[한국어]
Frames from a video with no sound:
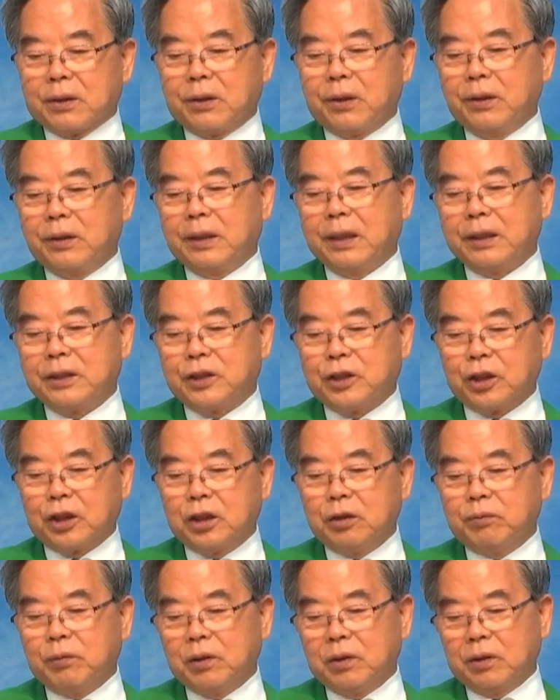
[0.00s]
그런데
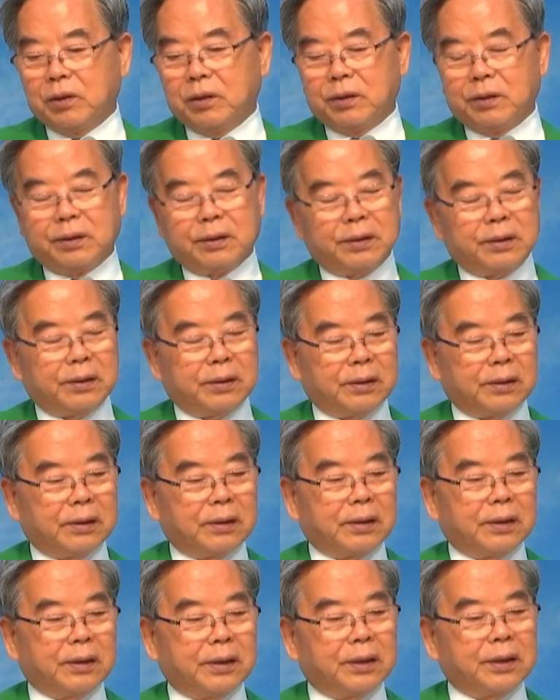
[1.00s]
지금은
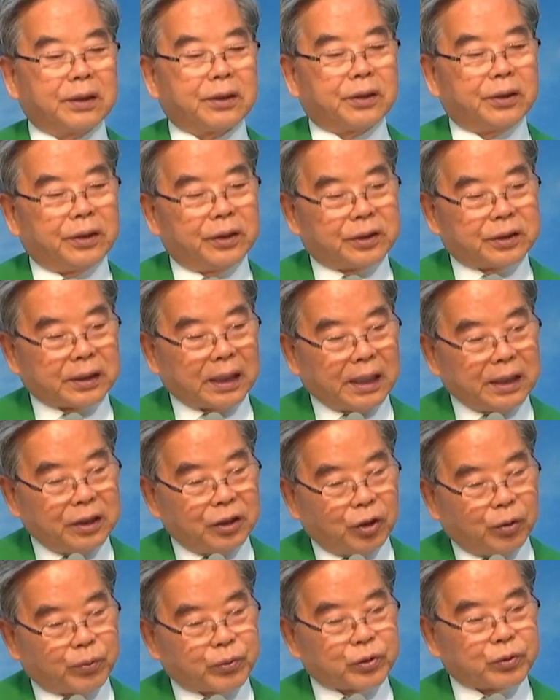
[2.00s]
이
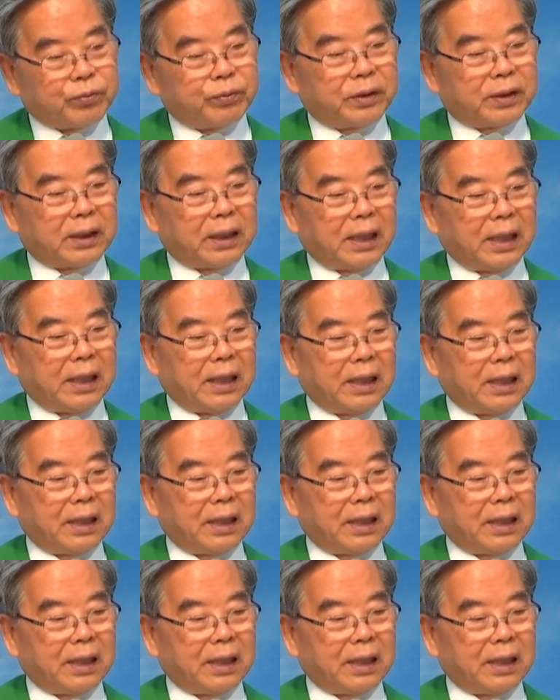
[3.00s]
크리스찬이 없습니다.